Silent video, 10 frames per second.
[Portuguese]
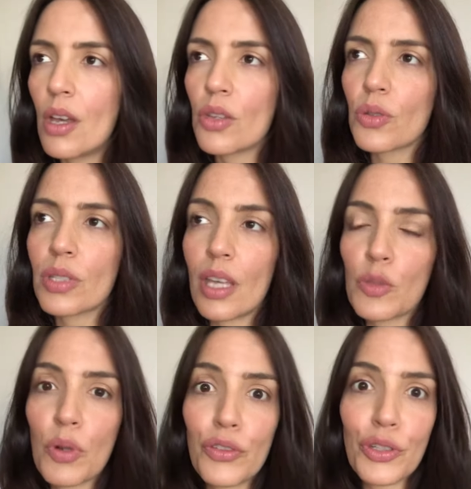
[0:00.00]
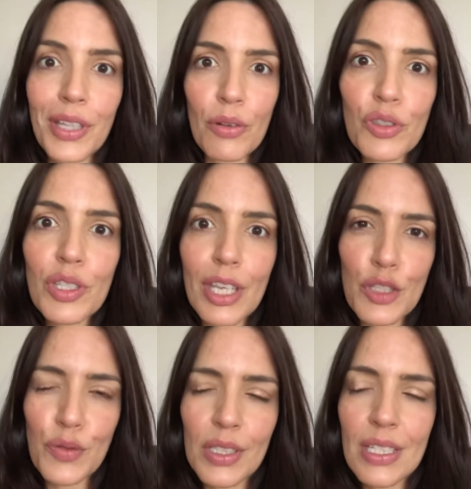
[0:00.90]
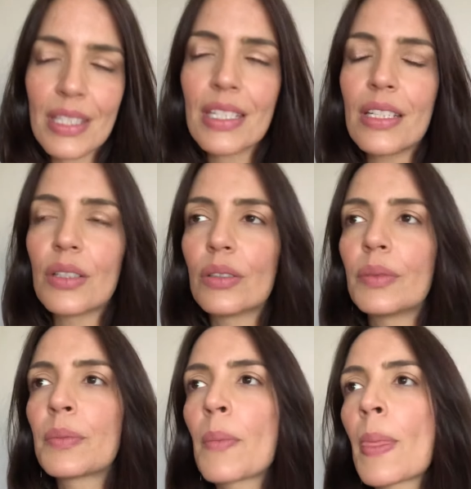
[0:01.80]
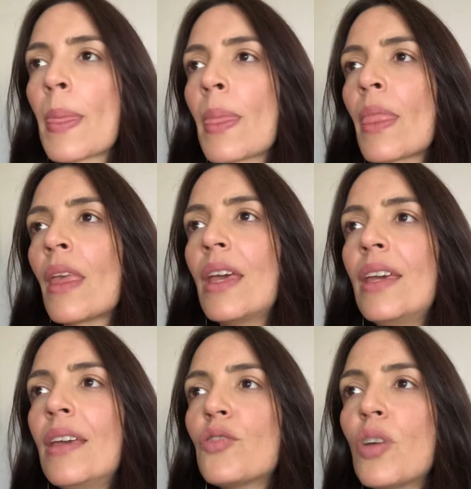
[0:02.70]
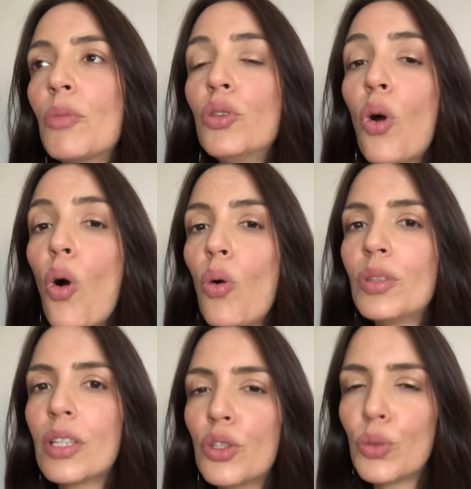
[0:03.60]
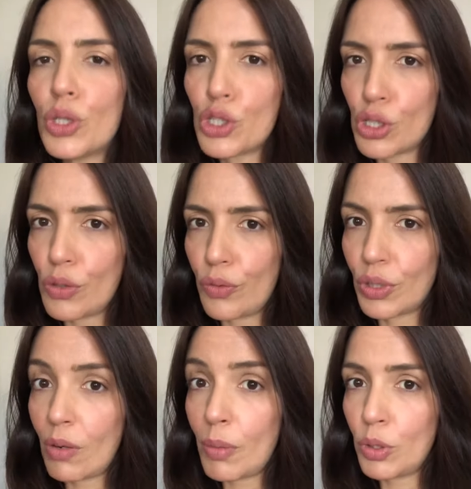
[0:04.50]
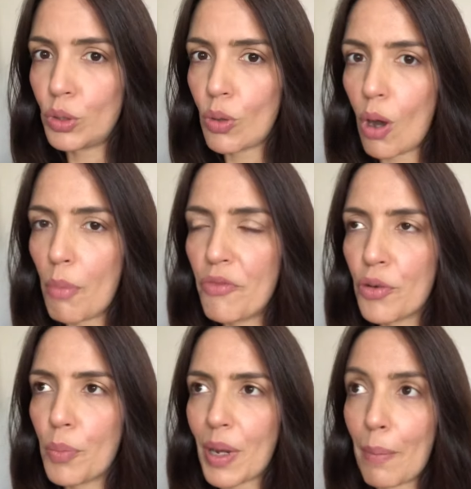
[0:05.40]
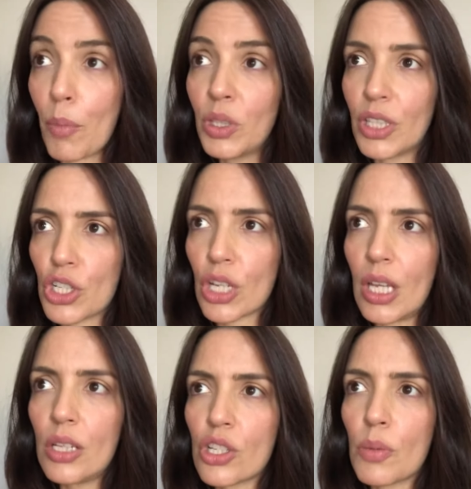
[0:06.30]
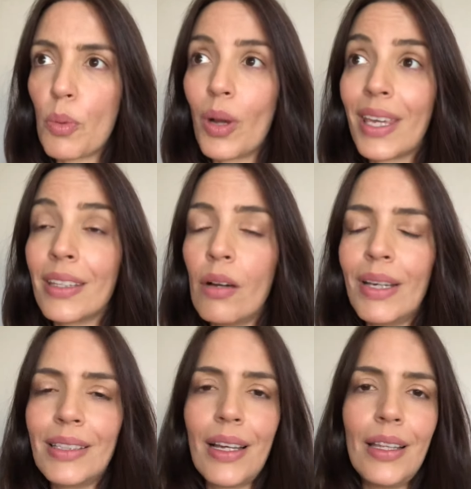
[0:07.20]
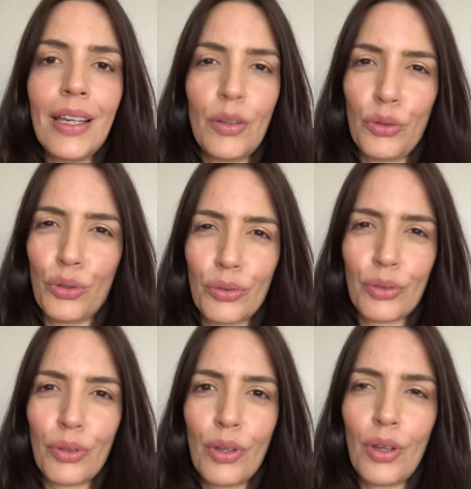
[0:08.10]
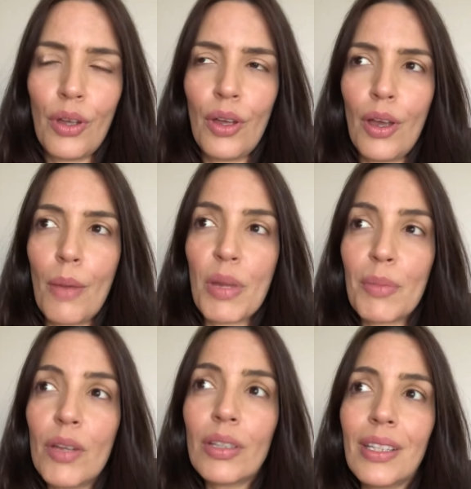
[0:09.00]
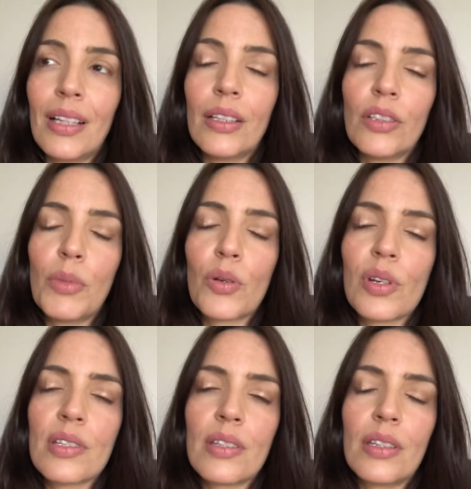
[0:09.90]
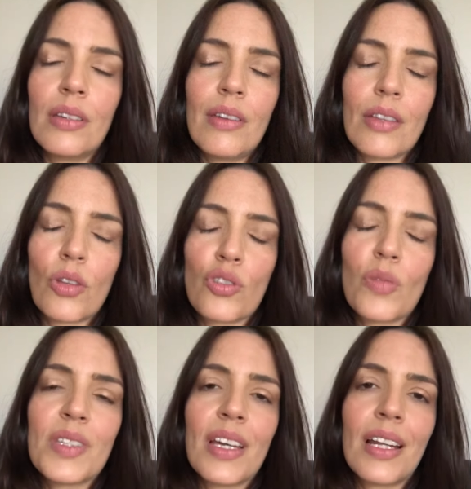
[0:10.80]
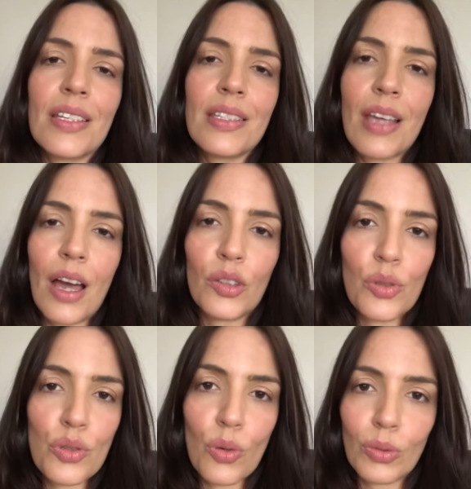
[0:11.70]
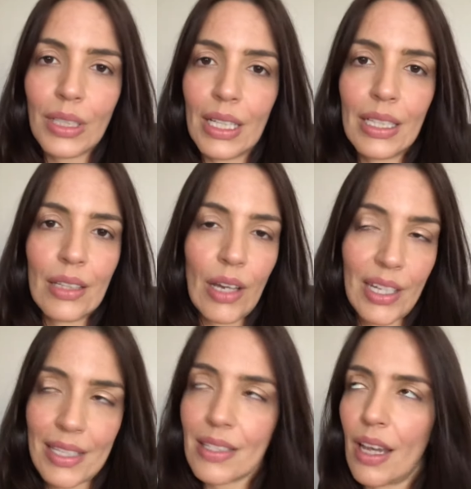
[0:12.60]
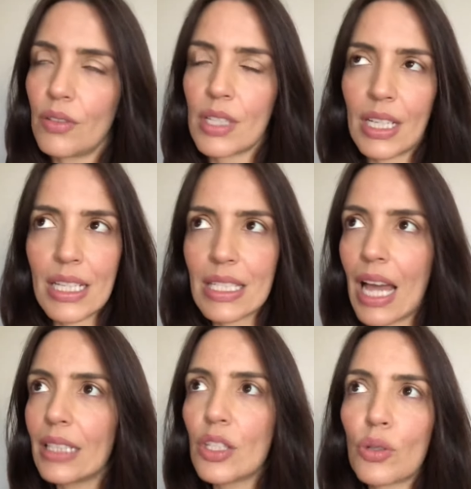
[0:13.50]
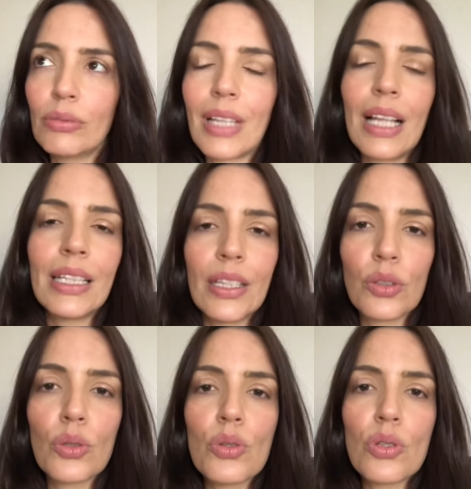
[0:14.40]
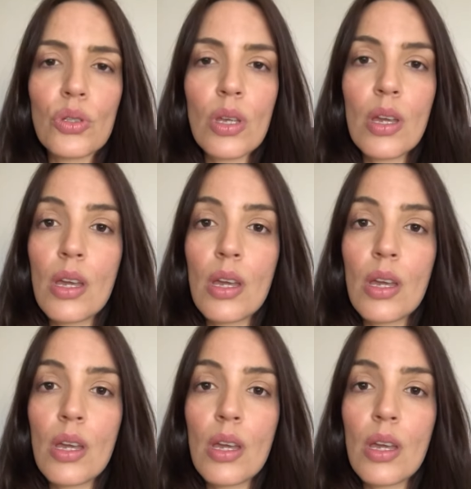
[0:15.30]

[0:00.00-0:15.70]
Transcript: Sucesso profissional e sucesso financeiro. E isso é muito contraintuitivo, não é muito óbvio para muita gente, porque não é talento. Primeiro que talento é uma coisa que nós somos agraciados com talento, agraciados e agraciadas com talentos